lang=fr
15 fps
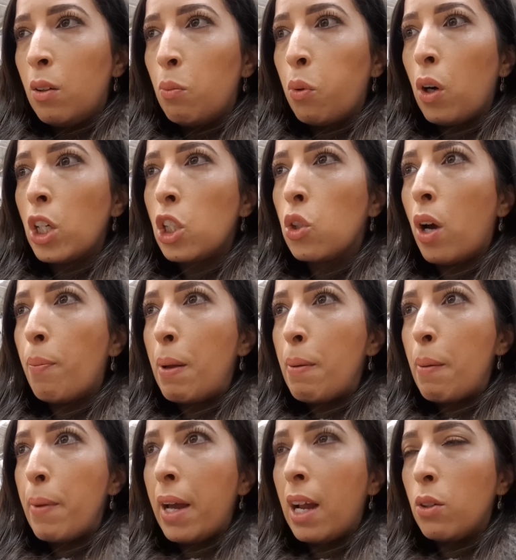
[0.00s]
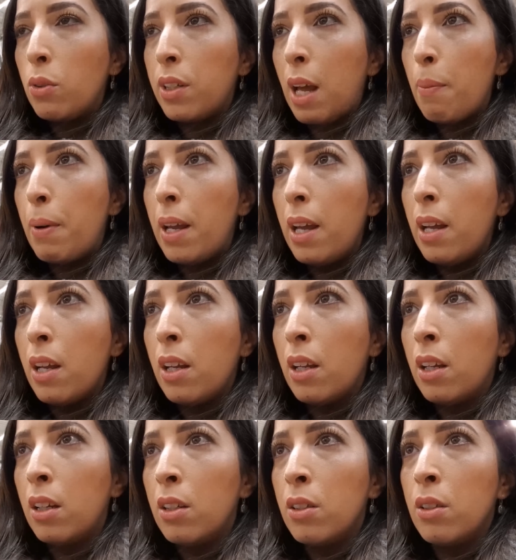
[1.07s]
Pourquoi je dois appeler ma mère Elle nous a appelé bah
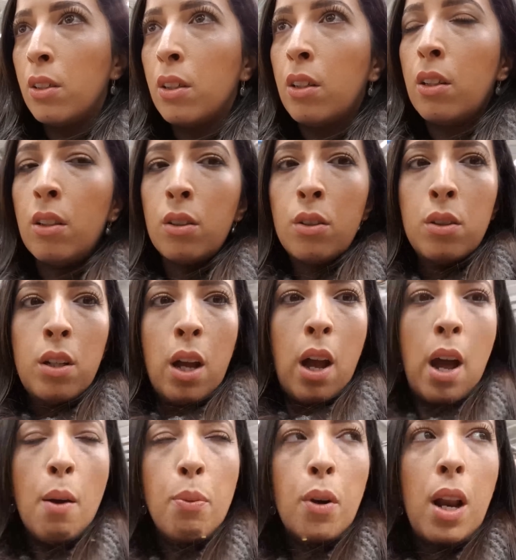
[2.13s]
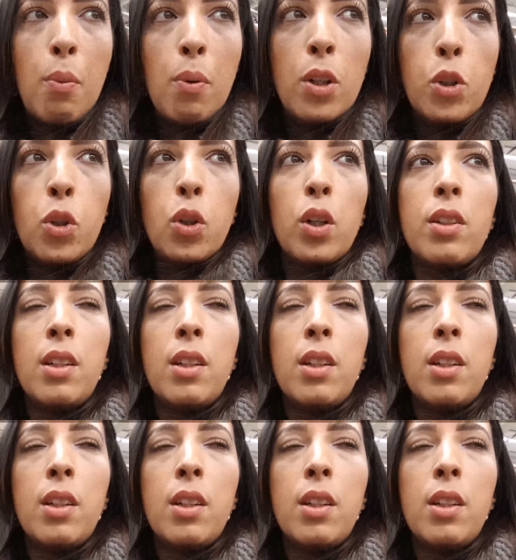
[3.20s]
Pour la, la pointure, non Ah, pour la pointure,